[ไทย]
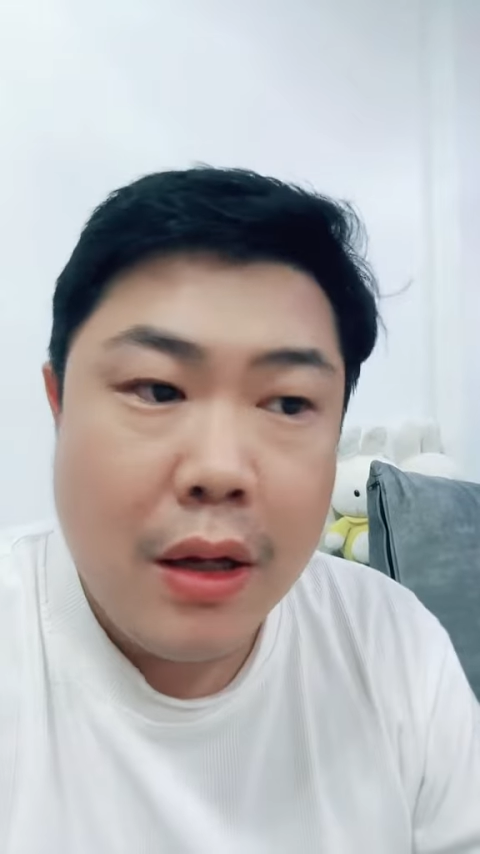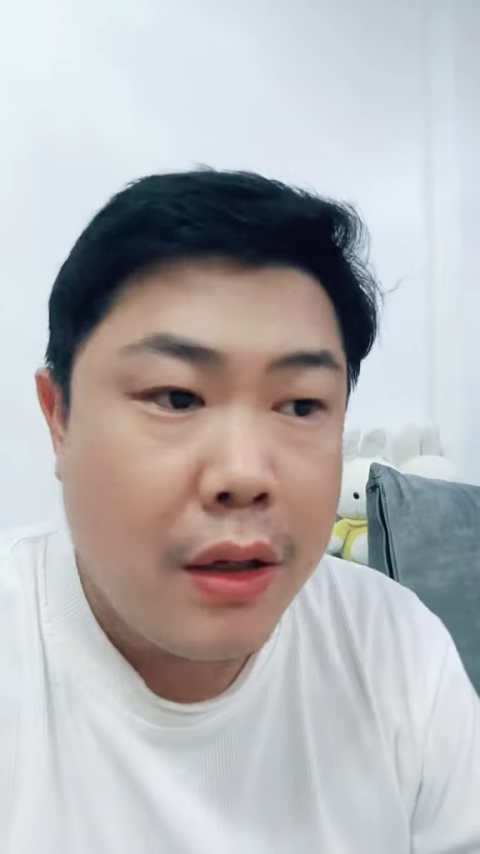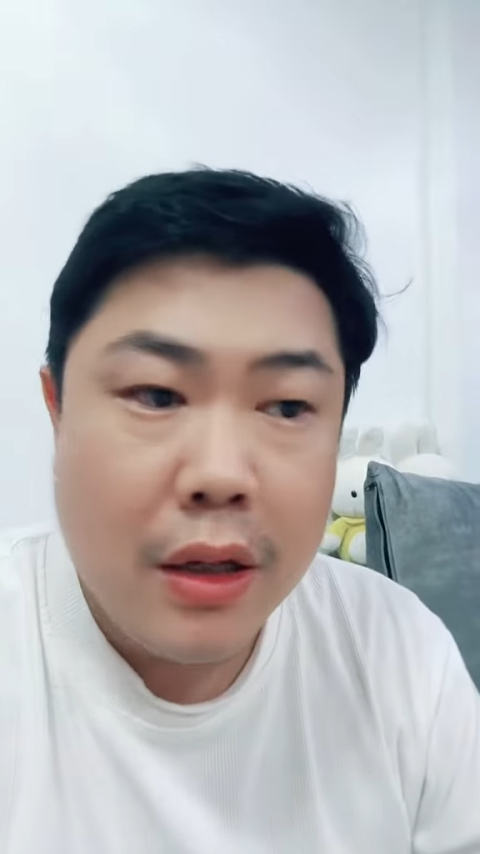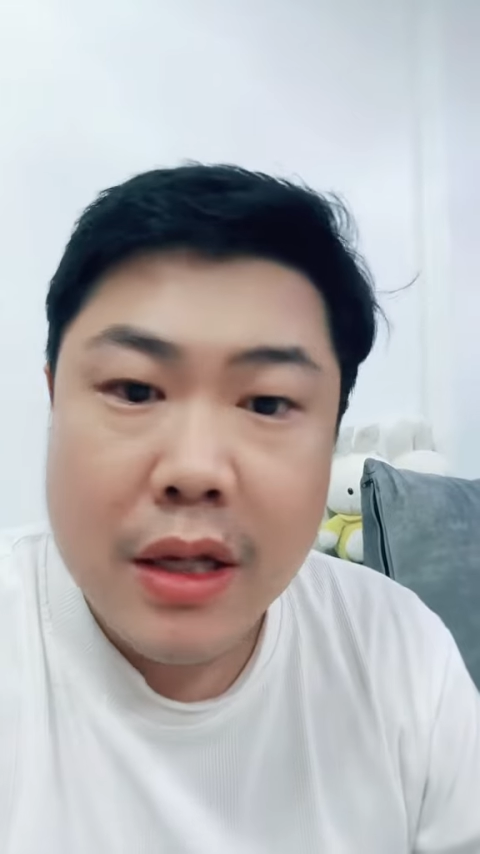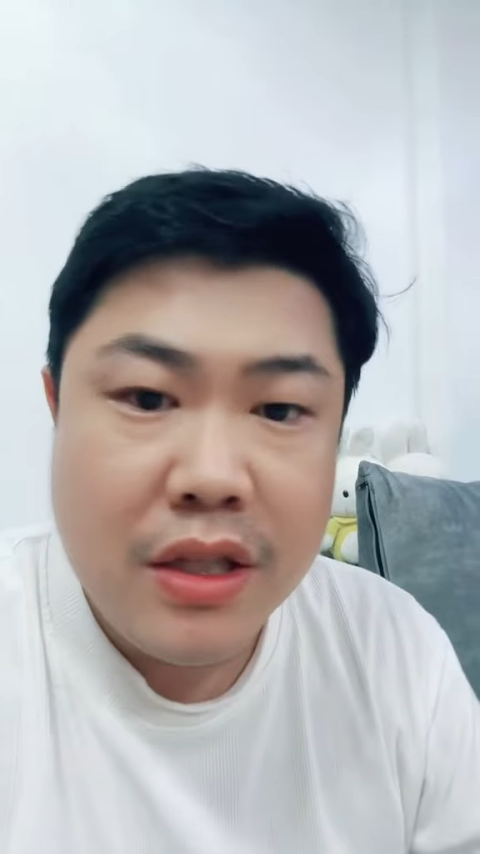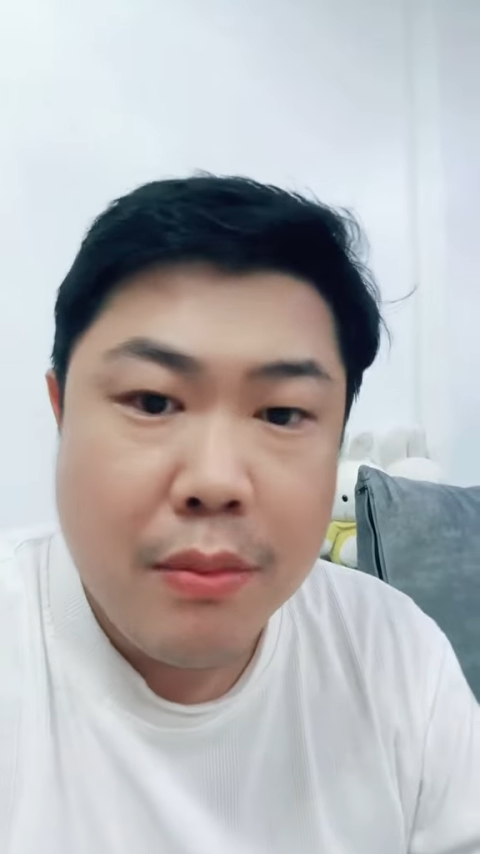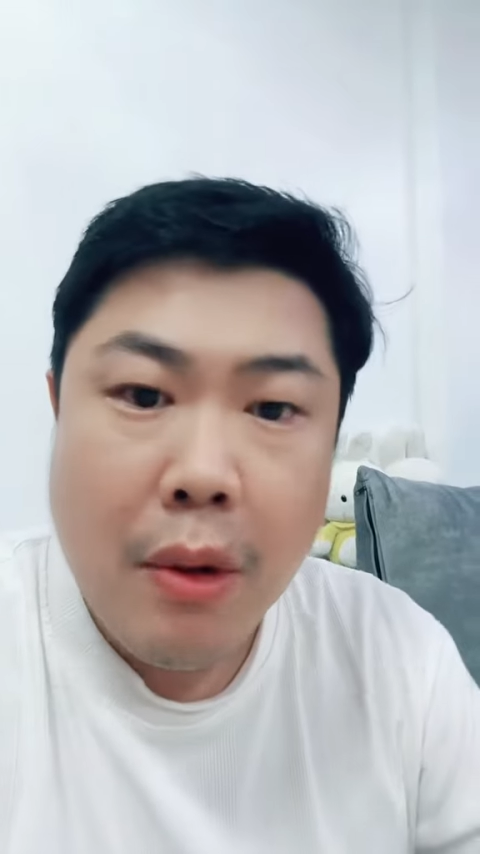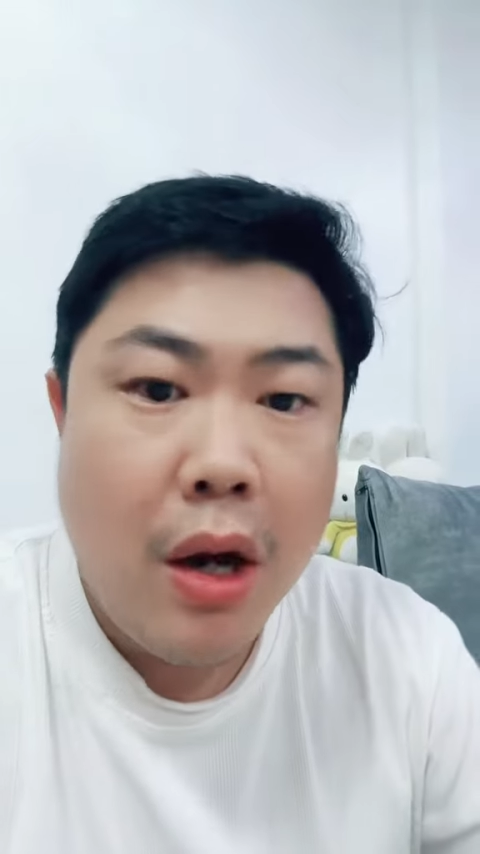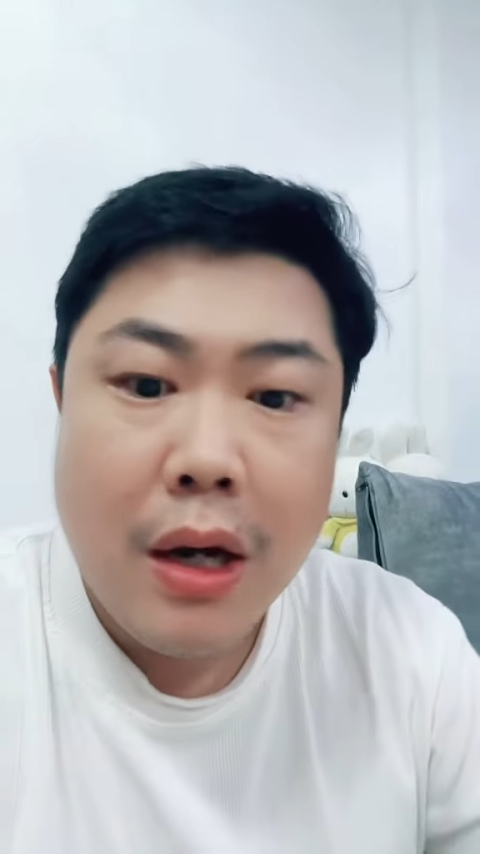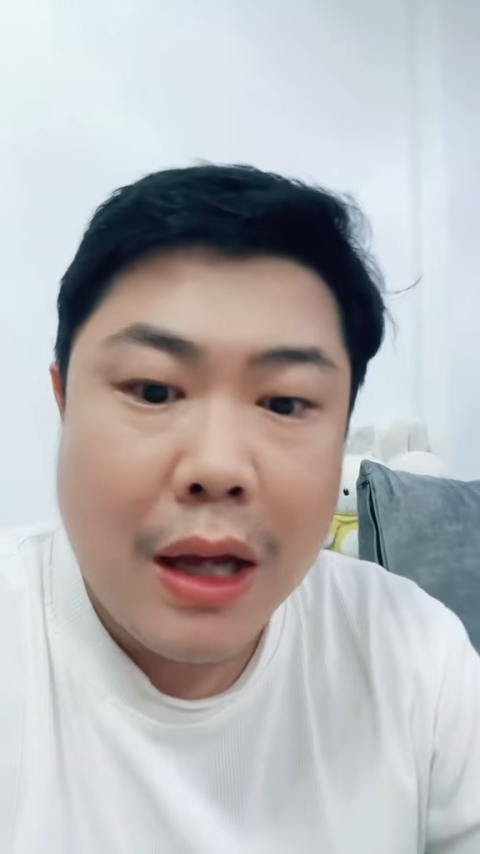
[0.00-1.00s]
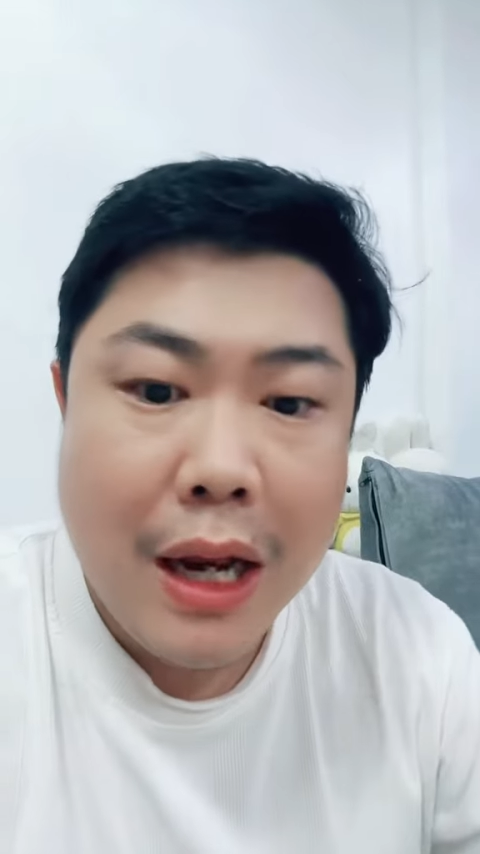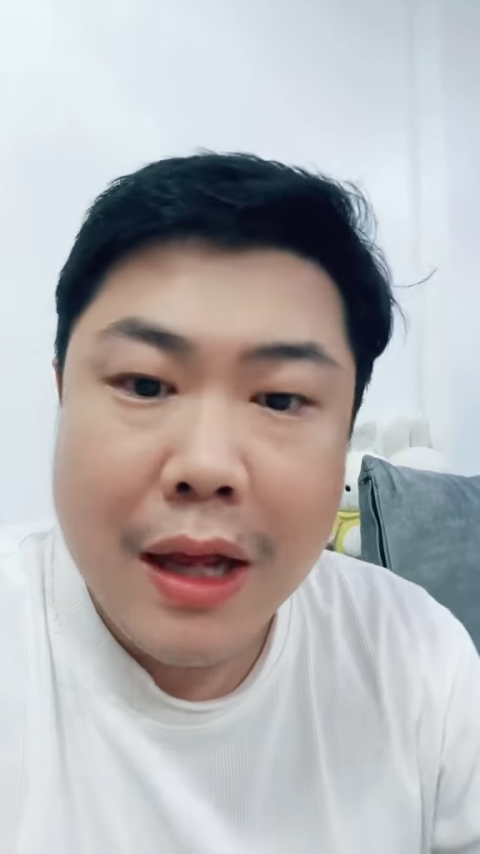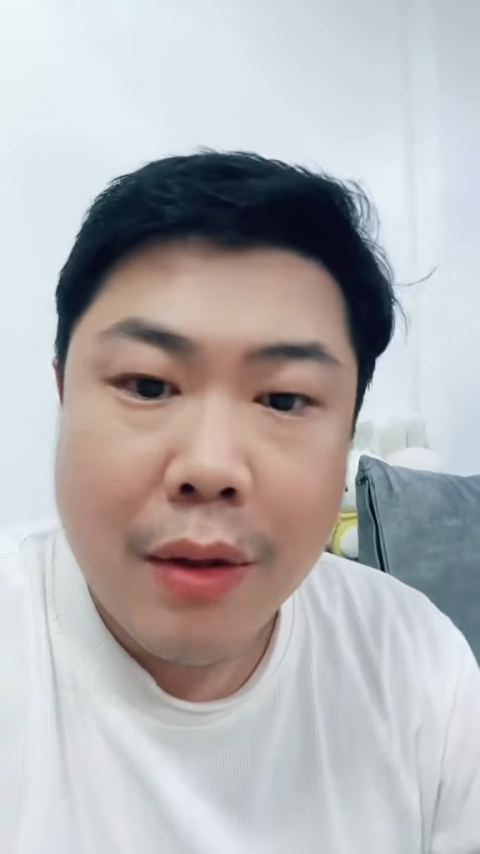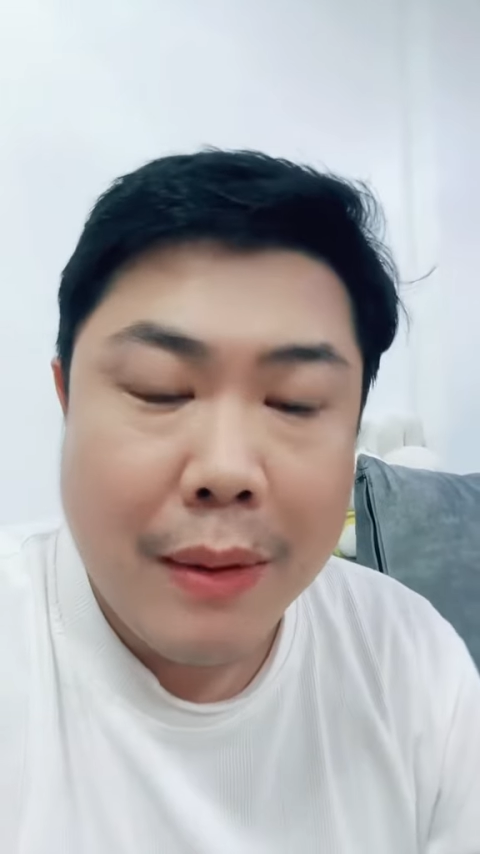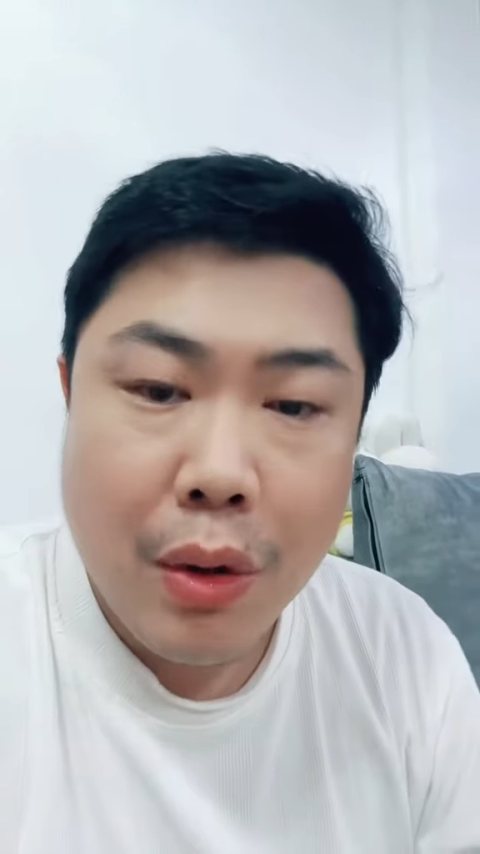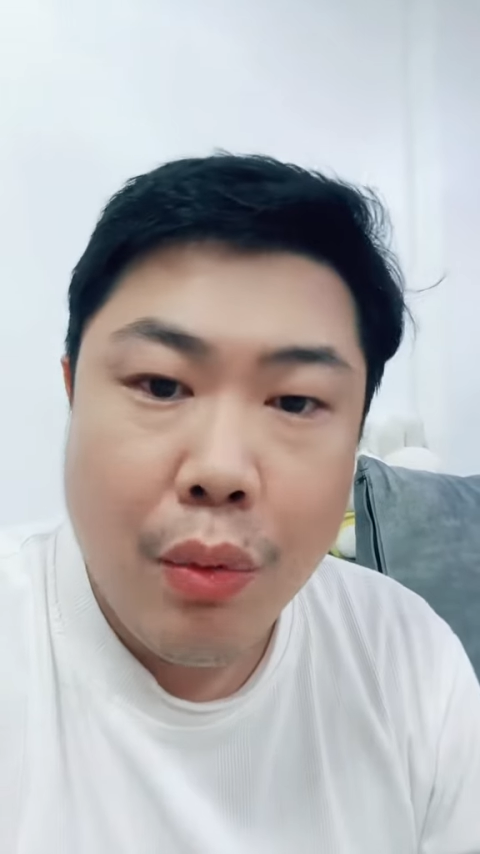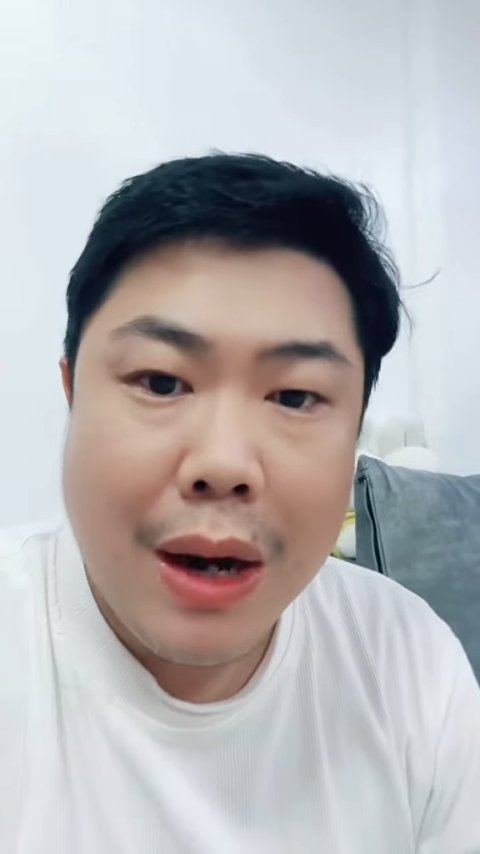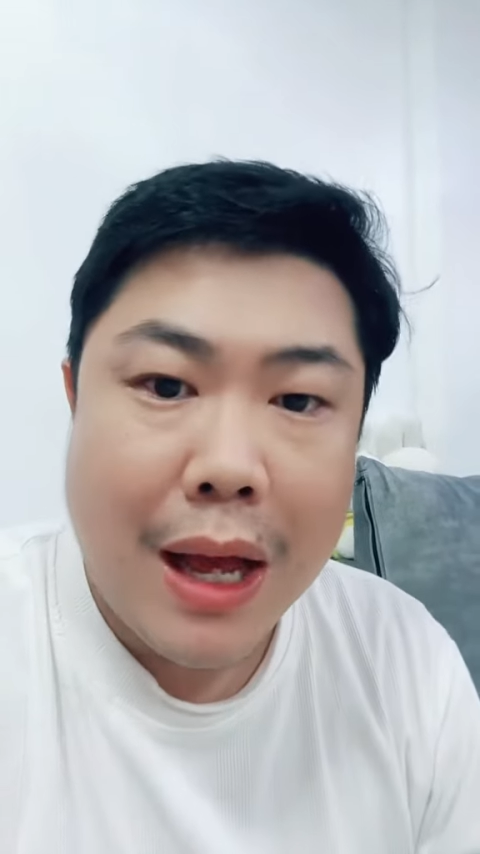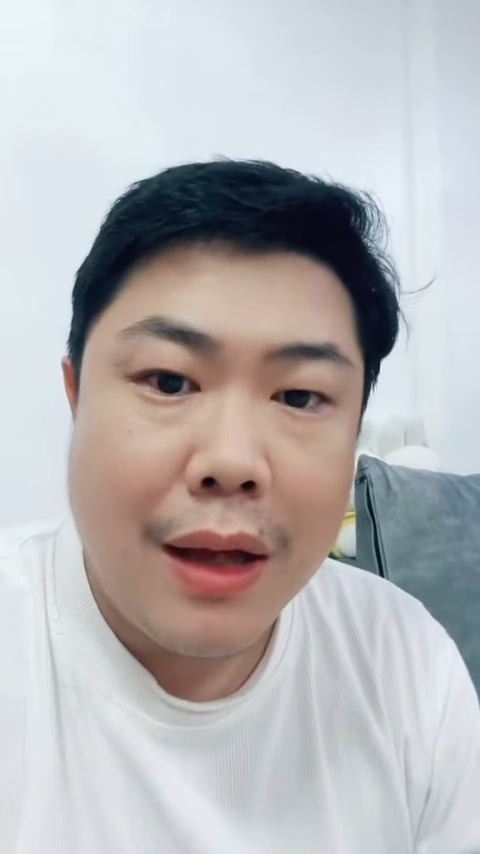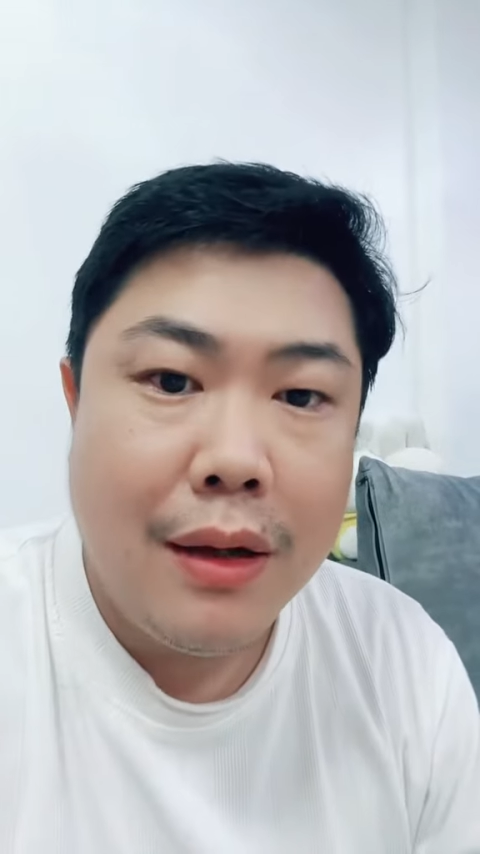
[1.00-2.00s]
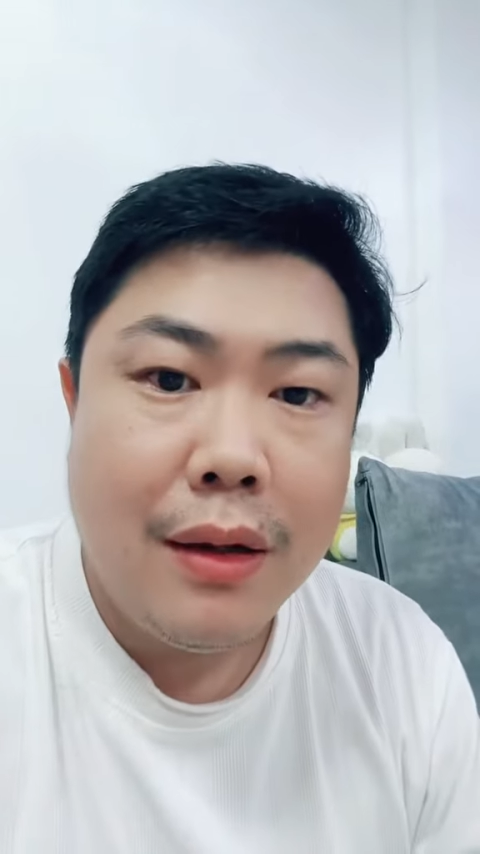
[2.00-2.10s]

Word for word: เงินดิจิมอนหรืออะไรก็ไม่รู้ละเอ